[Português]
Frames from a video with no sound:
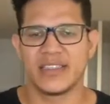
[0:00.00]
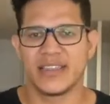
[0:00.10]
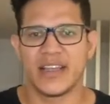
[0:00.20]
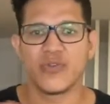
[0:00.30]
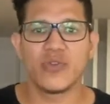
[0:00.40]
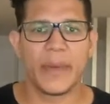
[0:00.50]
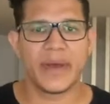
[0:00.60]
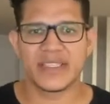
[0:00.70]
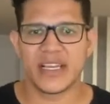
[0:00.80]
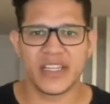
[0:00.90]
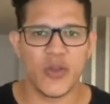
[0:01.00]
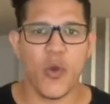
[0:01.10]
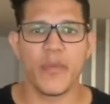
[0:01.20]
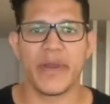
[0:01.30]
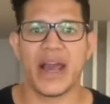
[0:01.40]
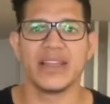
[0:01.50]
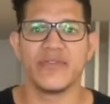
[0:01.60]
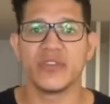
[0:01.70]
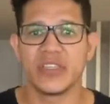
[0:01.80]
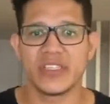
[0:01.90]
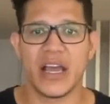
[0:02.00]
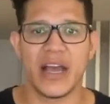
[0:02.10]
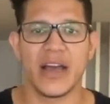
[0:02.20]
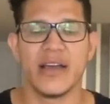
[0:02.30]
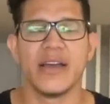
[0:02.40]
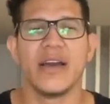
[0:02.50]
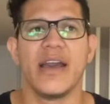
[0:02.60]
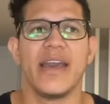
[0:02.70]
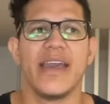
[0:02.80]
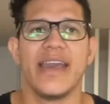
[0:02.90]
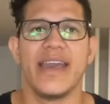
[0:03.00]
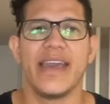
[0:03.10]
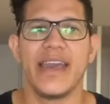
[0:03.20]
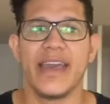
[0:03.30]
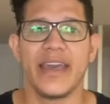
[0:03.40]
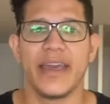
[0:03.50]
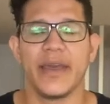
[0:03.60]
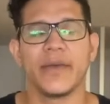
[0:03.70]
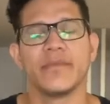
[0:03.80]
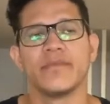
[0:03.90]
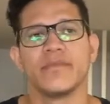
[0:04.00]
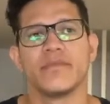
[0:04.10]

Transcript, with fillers: Já está tudo a passagem comprada, você já é